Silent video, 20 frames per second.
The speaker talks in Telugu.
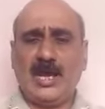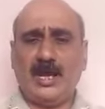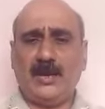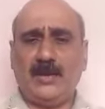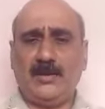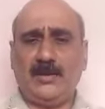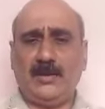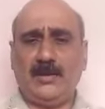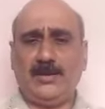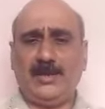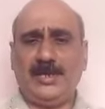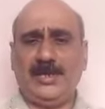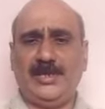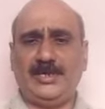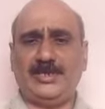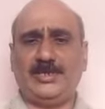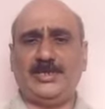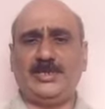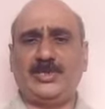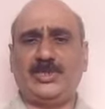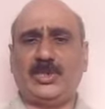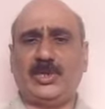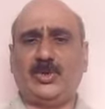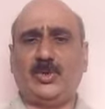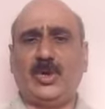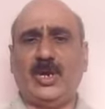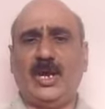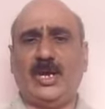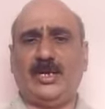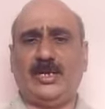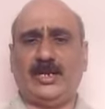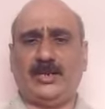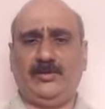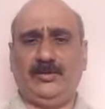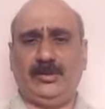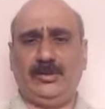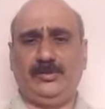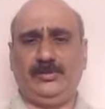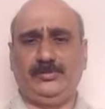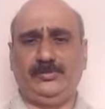ఆ ఏ ఇచ్చిన చెక్కు హానర్
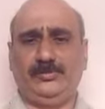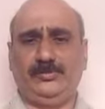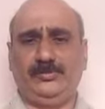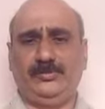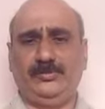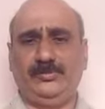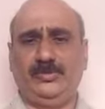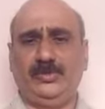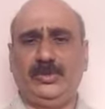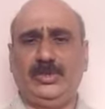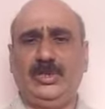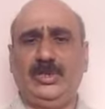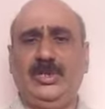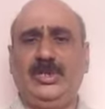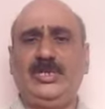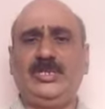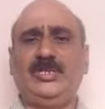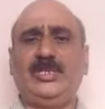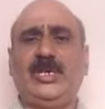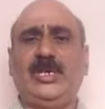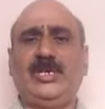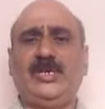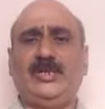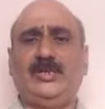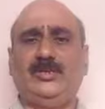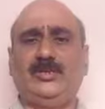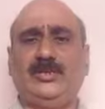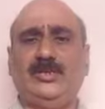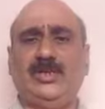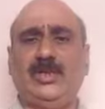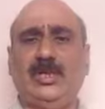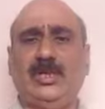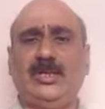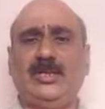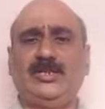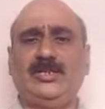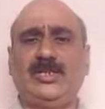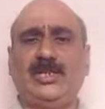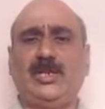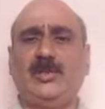అవ్వదు డిజానర్ అవుతుంది
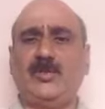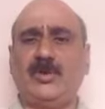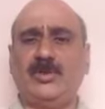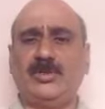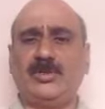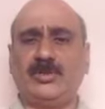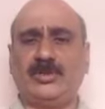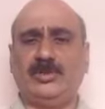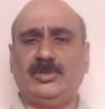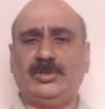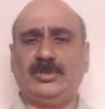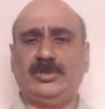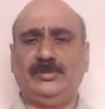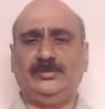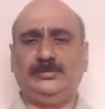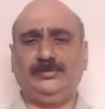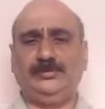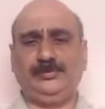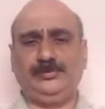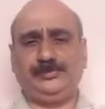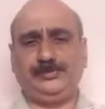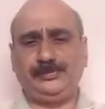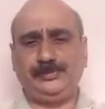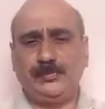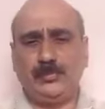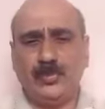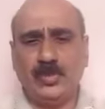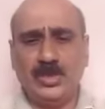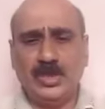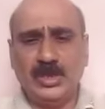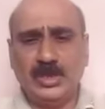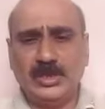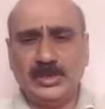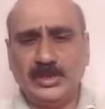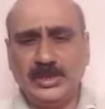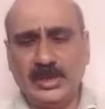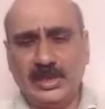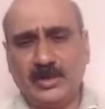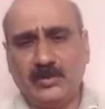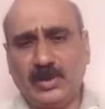అంటే చెక్ బౌన్స్ అవుతుంది
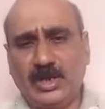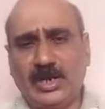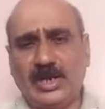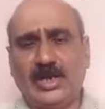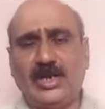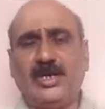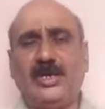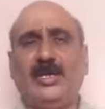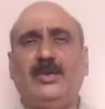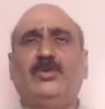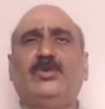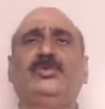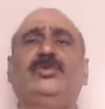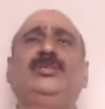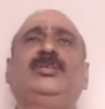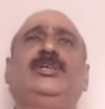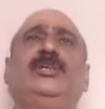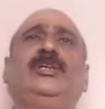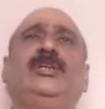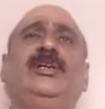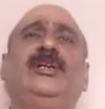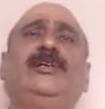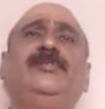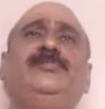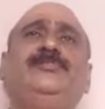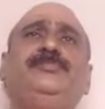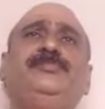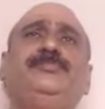దీనివల్ల ఏమవుతుందంటే